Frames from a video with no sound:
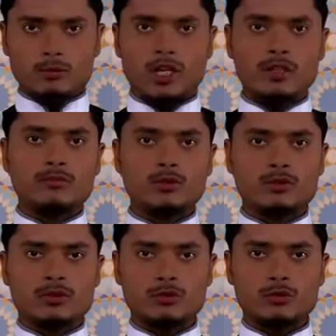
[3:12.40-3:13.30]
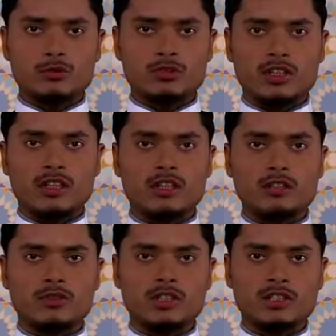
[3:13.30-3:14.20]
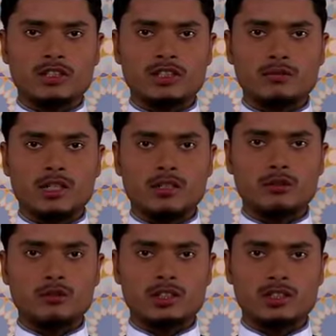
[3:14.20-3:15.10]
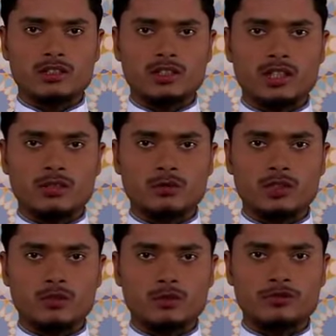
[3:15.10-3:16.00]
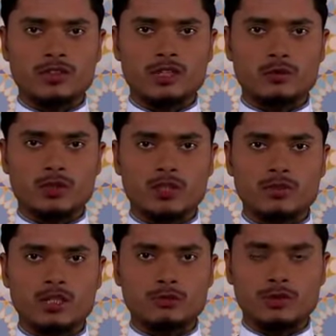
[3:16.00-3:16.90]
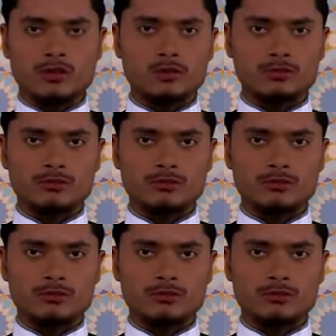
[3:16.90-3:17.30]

मोहम्मद रसूलुल्लाह वल्लजीन माहू अशिद्दाकुफ़ारहमा उबैन